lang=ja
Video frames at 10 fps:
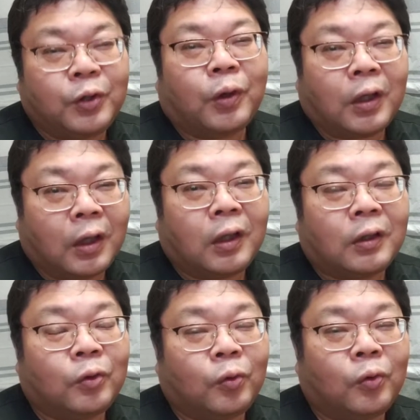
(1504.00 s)
てもいいのかなと
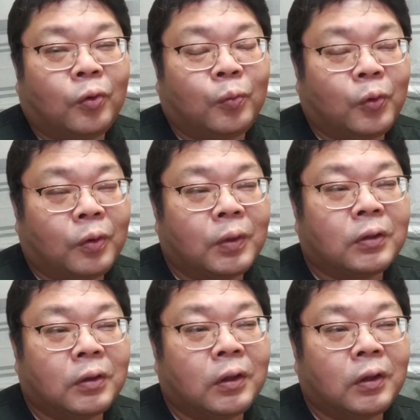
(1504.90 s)
思い
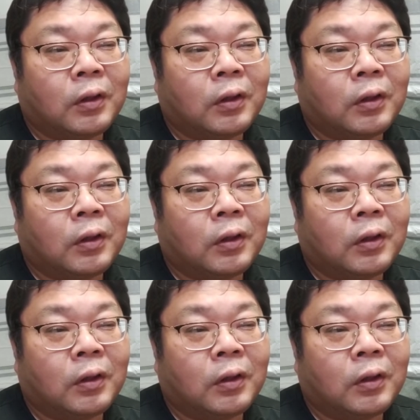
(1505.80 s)
ますね